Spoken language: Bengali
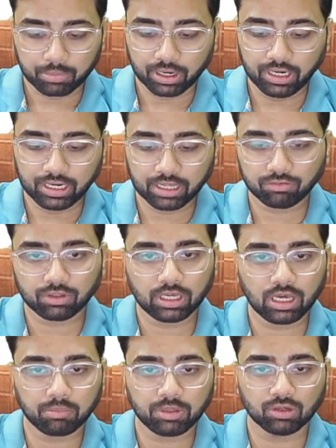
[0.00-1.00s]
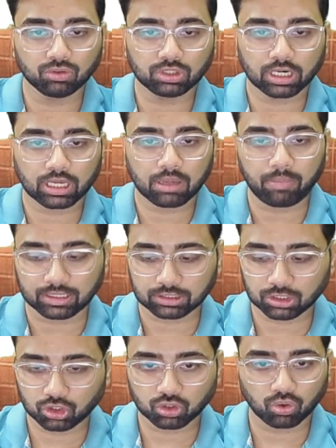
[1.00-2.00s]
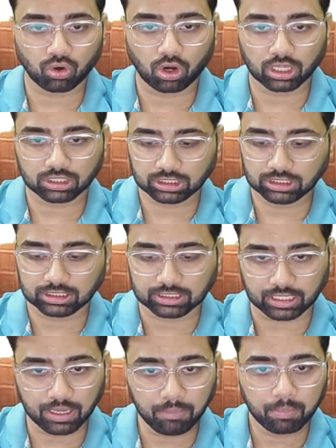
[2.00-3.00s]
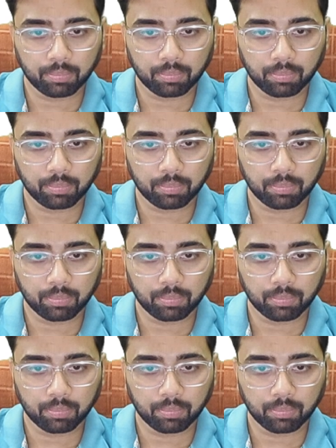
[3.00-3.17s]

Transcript: প্রিন্টএফ দিয়ে আমি ইউজারকে মেসেজ শো করাচ্ছি যে